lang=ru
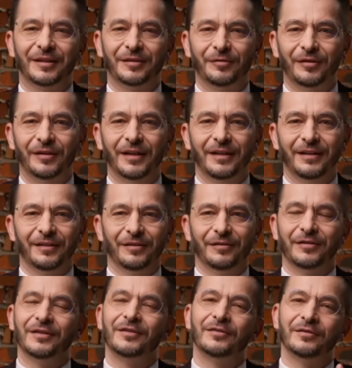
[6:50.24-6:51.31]
такое,
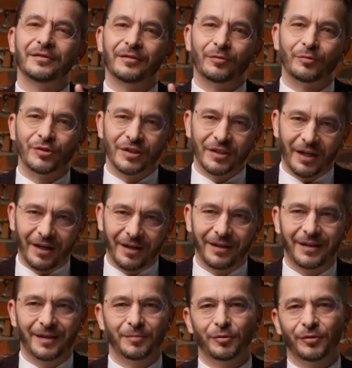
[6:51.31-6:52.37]
э, это
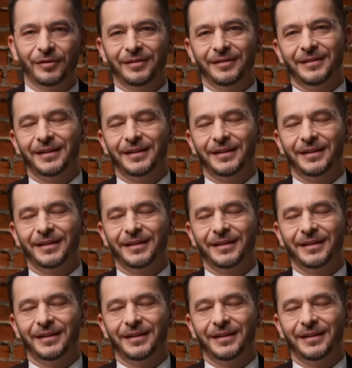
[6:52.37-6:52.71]
ручная работа,